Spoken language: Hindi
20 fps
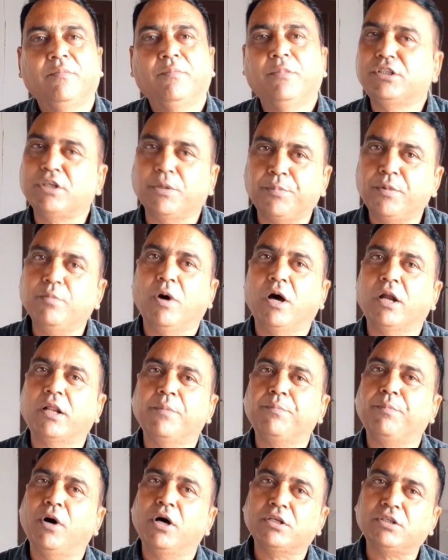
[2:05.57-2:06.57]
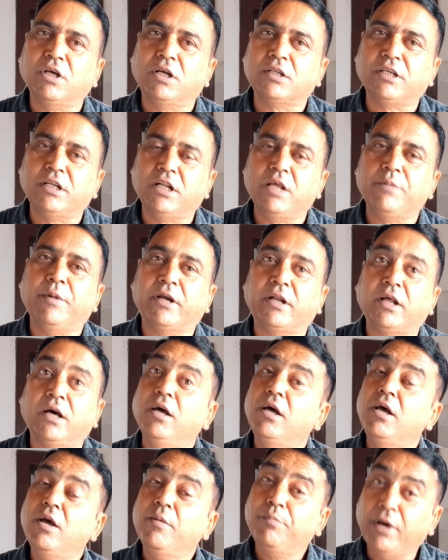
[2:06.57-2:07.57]
मैं चप्पी मार के पाँच साल से नहीं
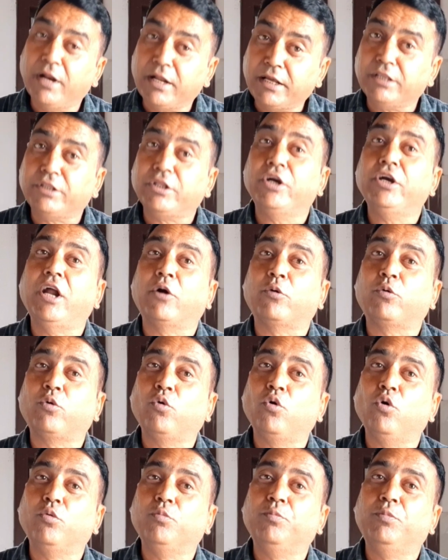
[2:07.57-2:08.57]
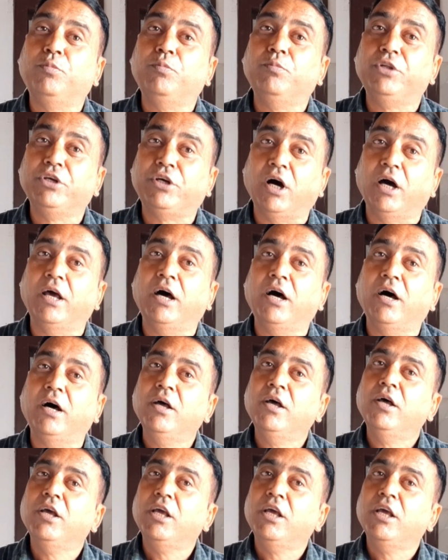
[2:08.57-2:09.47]
बैठा मैंने कितने डॉक्टरों को दिखाया